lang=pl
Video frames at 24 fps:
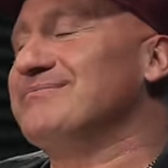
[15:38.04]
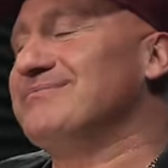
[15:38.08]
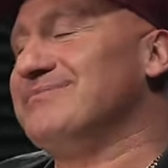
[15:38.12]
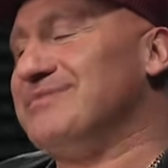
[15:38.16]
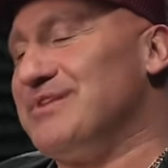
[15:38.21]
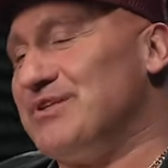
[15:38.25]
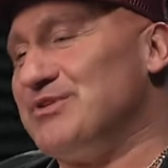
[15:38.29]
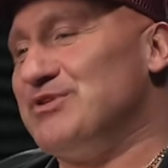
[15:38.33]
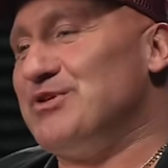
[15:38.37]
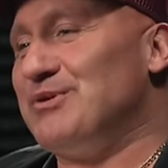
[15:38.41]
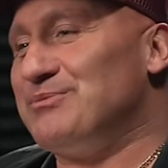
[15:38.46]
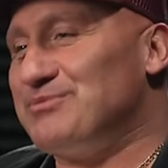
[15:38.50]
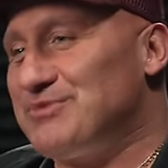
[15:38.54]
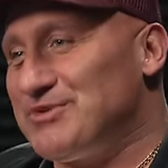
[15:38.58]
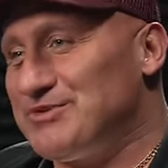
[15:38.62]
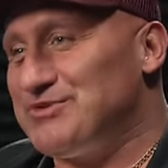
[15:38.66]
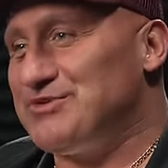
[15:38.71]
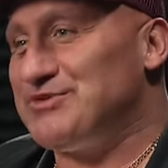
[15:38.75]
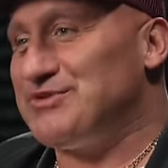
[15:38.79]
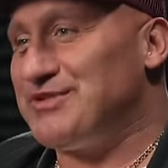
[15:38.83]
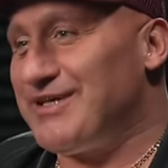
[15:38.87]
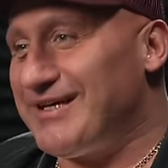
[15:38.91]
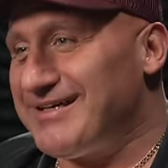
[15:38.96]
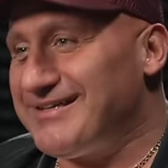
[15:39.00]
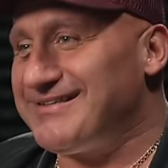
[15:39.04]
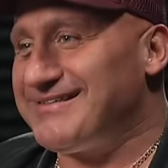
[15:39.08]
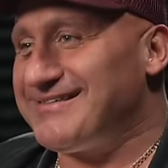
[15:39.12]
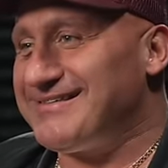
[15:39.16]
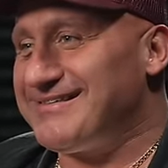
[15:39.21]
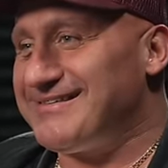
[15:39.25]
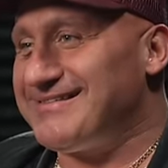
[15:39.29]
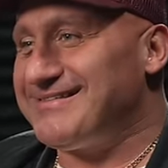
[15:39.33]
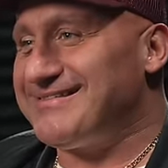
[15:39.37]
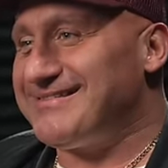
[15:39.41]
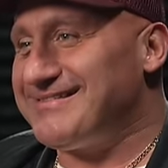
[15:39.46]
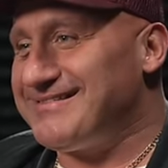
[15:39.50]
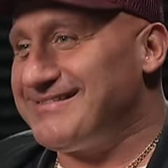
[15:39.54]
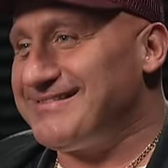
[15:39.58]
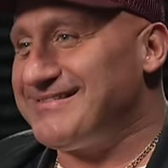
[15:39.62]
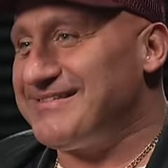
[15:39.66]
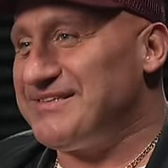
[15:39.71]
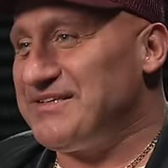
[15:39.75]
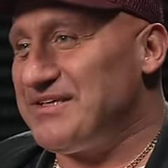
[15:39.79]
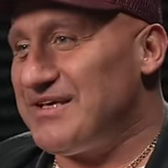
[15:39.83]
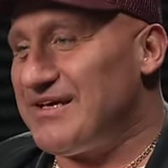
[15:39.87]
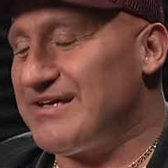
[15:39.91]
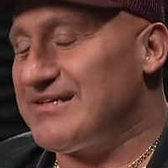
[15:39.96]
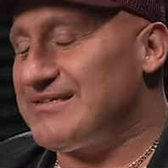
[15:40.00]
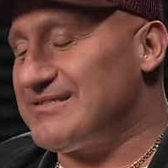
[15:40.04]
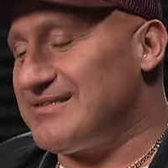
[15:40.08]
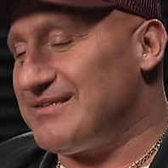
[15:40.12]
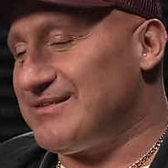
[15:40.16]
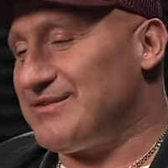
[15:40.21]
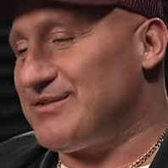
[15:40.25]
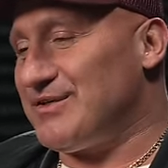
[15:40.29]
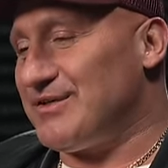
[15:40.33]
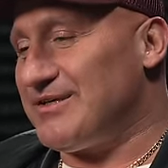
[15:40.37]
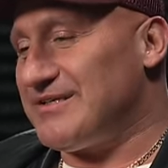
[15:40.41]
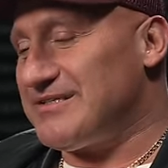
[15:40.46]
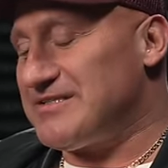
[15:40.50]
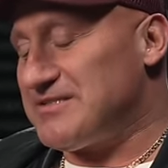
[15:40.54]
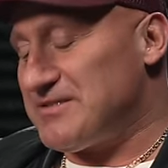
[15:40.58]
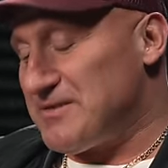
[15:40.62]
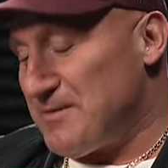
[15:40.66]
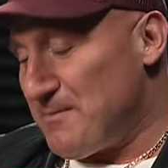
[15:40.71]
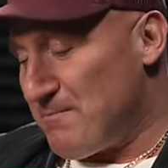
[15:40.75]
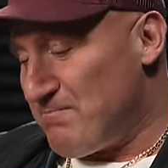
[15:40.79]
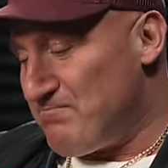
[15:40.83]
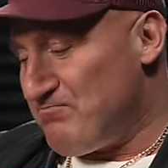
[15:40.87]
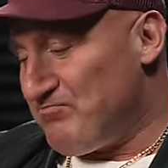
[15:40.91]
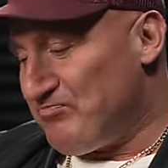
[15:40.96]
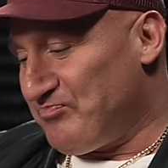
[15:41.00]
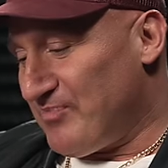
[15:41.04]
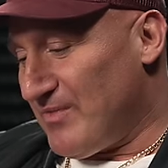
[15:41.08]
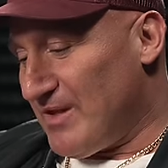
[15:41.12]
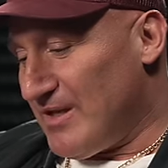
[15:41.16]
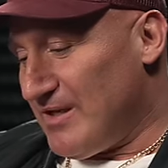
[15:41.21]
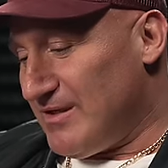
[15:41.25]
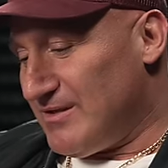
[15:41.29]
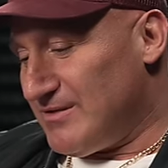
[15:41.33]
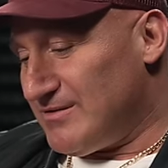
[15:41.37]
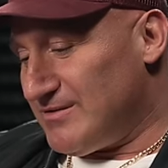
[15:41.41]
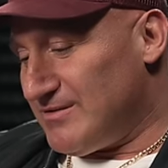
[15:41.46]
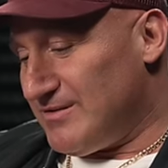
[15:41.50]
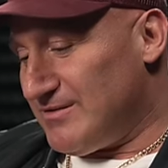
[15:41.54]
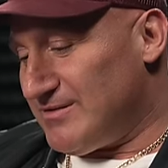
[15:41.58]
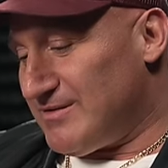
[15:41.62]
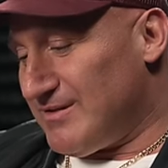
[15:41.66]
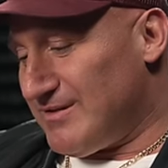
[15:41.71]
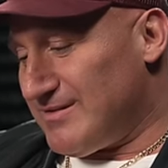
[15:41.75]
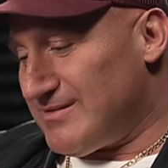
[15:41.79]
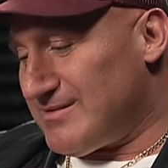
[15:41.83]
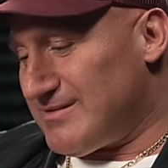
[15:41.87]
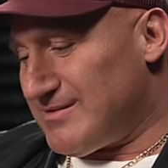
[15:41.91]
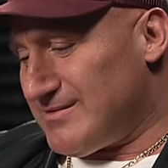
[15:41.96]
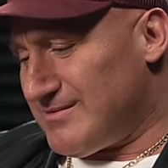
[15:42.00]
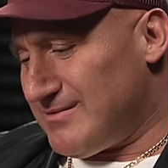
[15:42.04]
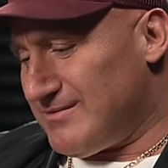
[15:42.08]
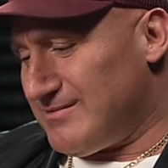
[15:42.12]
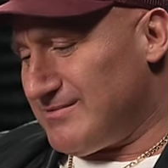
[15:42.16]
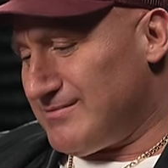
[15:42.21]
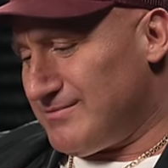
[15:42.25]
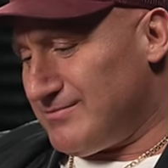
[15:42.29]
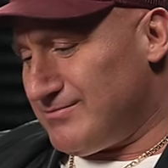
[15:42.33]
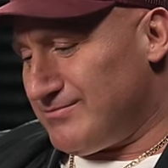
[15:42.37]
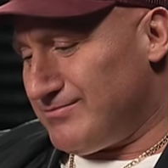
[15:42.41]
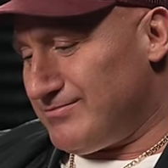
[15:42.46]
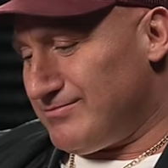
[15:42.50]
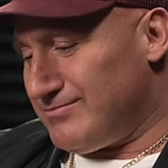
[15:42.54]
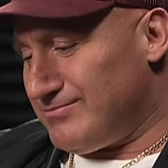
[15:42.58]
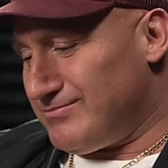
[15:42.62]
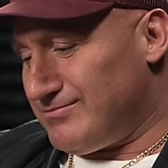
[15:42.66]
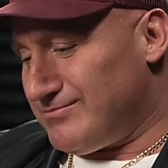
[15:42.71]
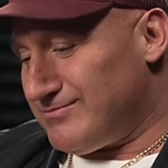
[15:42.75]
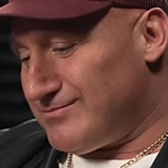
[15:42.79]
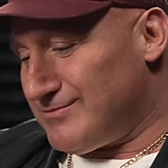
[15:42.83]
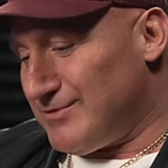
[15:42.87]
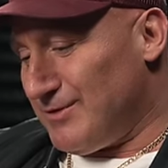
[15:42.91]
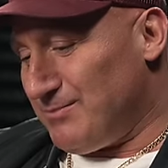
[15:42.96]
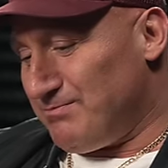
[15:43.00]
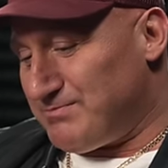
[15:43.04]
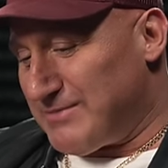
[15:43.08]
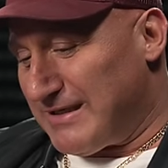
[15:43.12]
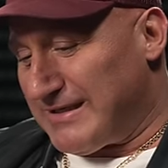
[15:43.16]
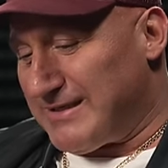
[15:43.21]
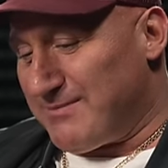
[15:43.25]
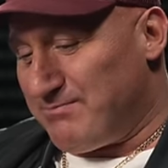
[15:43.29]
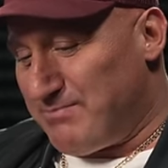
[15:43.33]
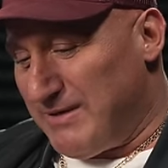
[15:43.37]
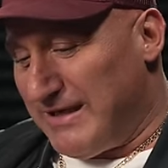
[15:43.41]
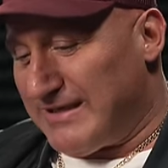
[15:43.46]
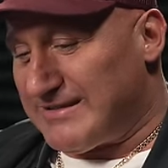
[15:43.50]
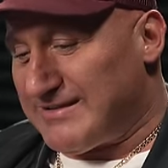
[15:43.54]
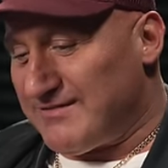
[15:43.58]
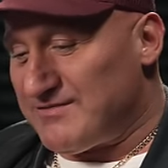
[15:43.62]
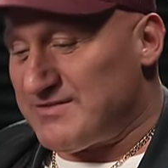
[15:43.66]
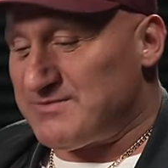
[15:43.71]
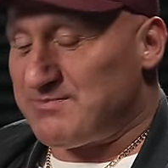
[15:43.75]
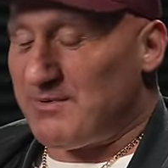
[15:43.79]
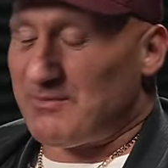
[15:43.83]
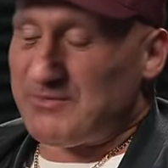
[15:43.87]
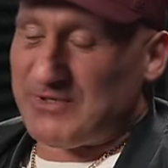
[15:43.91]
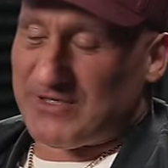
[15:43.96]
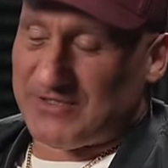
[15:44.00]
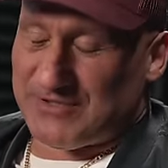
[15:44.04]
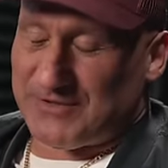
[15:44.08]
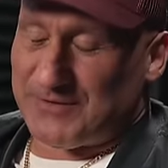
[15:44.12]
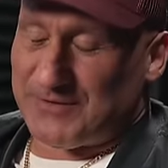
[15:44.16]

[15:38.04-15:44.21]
ten dom do dzisiaj jest i to jest... No i to jest no, takie piękne wspomnienie.